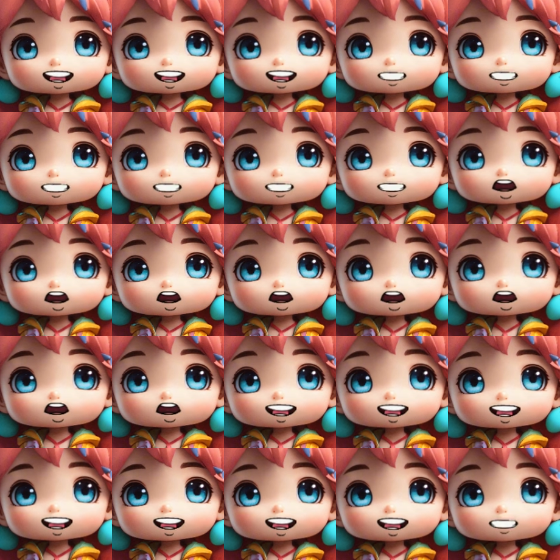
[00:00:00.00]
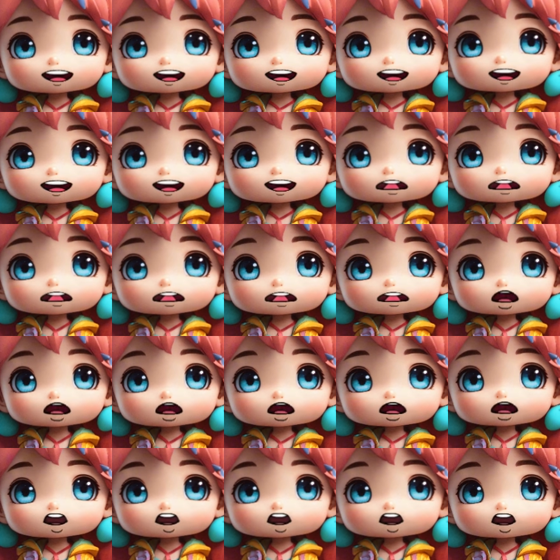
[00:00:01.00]
memberitahu Bibi Lea untuk
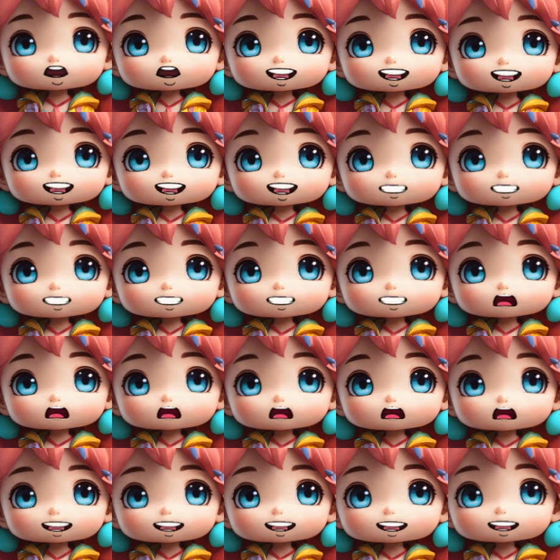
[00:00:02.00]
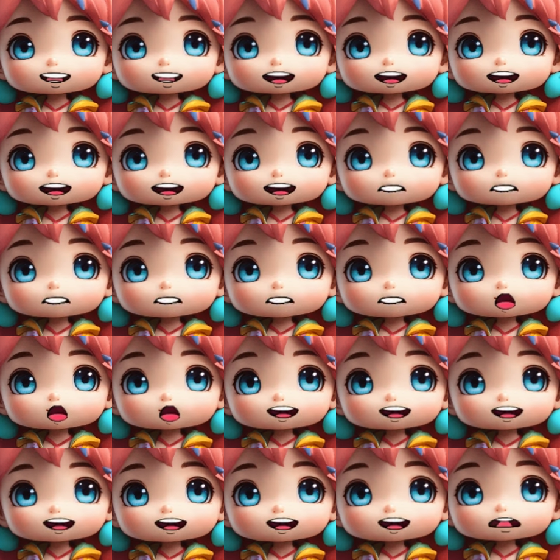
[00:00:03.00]
memberitahunya jika Clara sudah
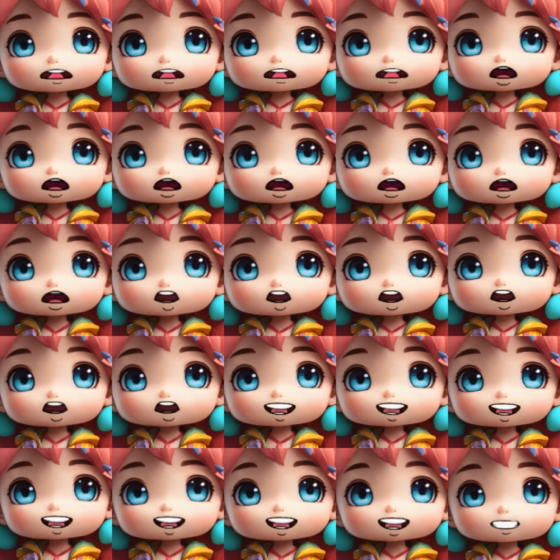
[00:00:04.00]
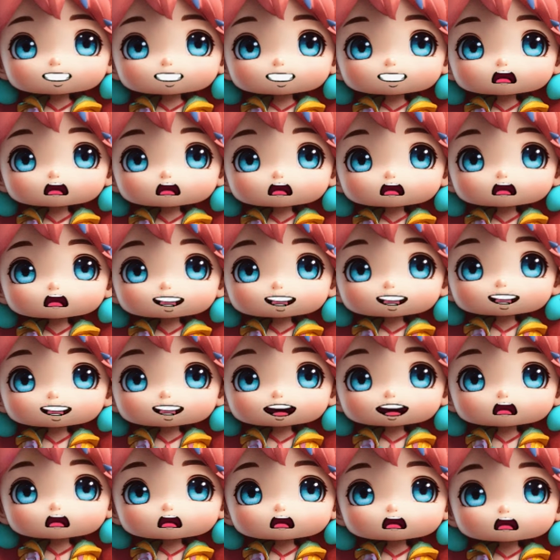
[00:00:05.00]
bangun karena dia akan pergi keluar
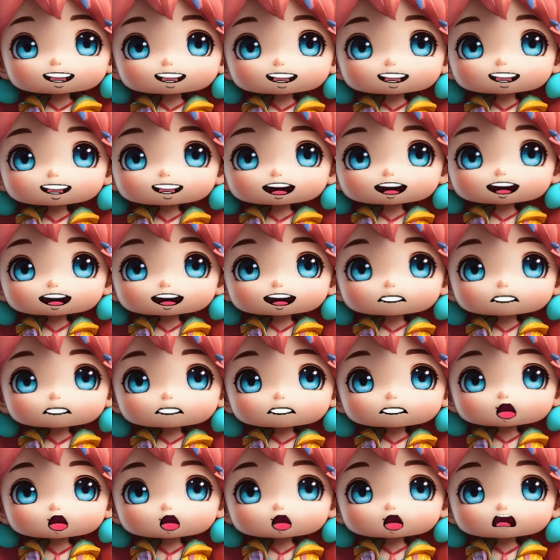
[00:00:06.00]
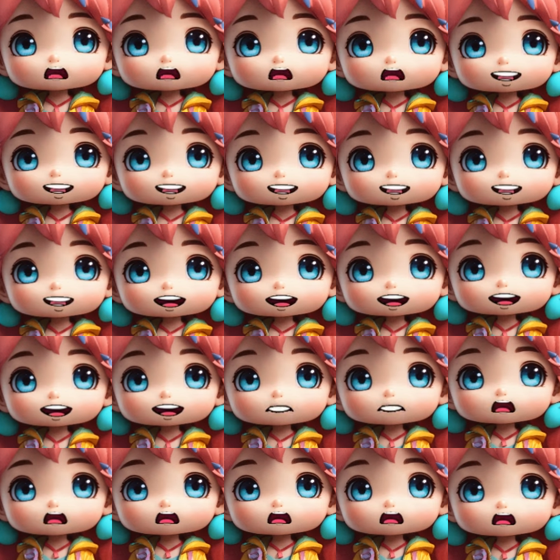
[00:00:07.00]
untuk mencari udara segar.
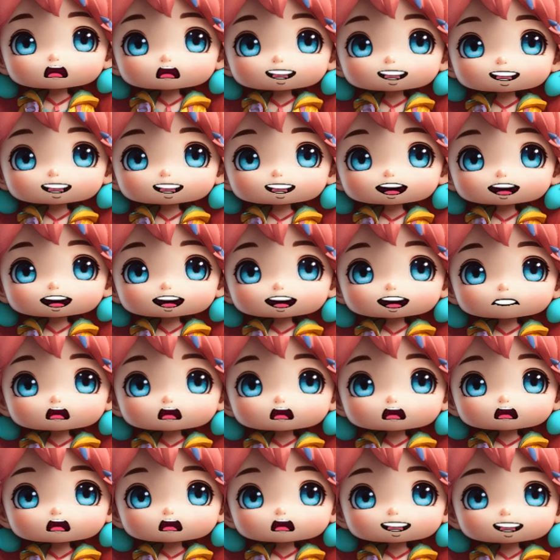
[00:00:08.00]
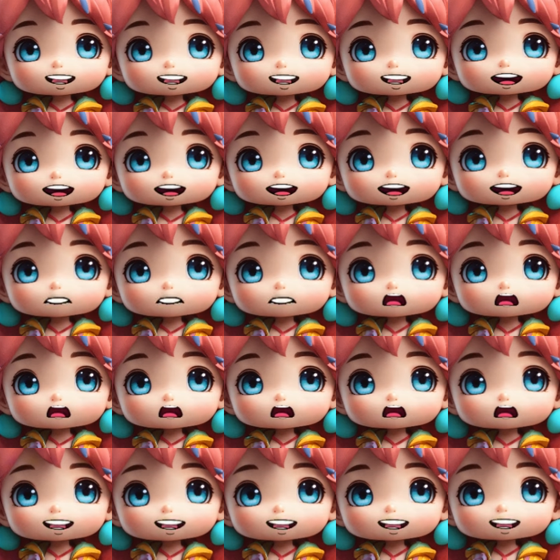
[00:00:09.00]
Karena bagian bawah
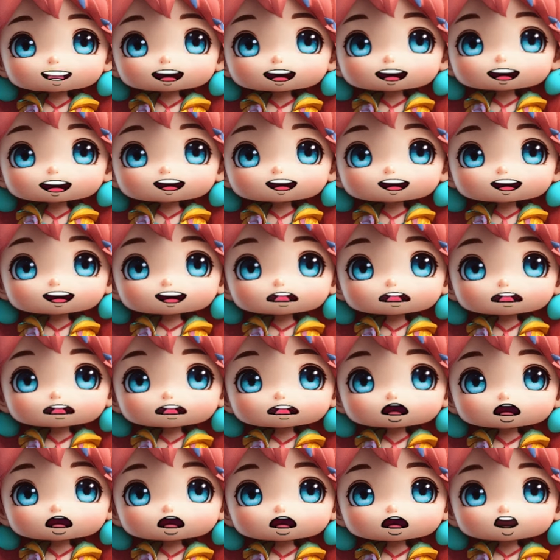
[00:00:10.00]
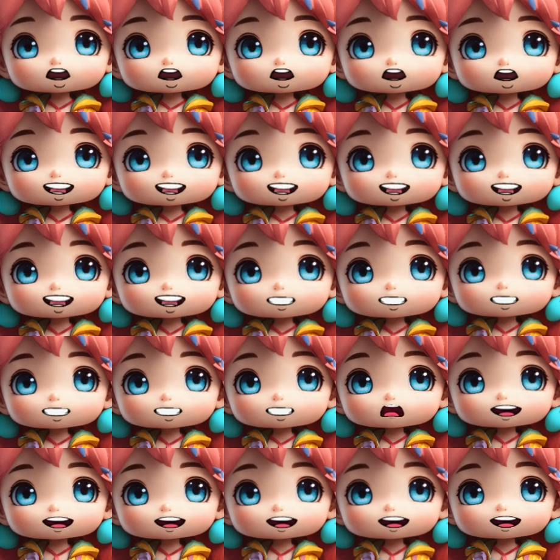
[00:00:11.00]
Kina masih sakit akibat perbuatan
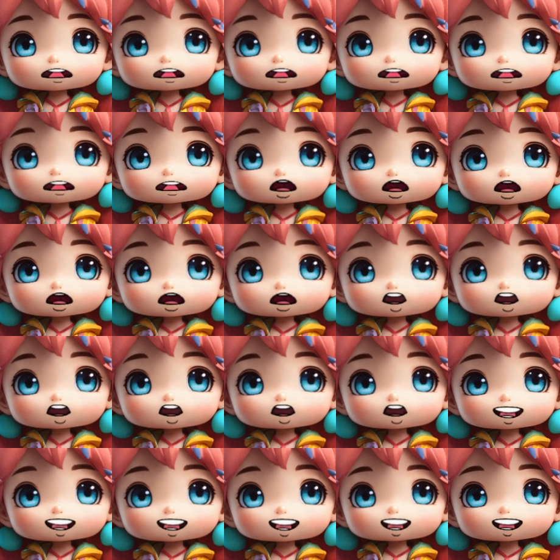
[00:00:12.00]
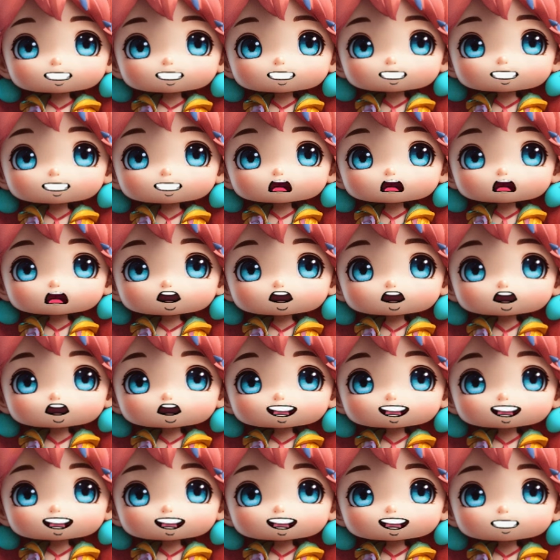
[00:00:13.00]
Ezra semalam, jadi dia
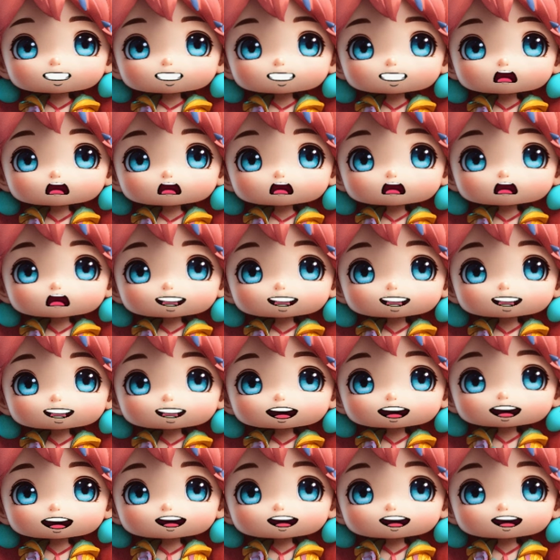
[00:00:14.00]
hanya duduk di taman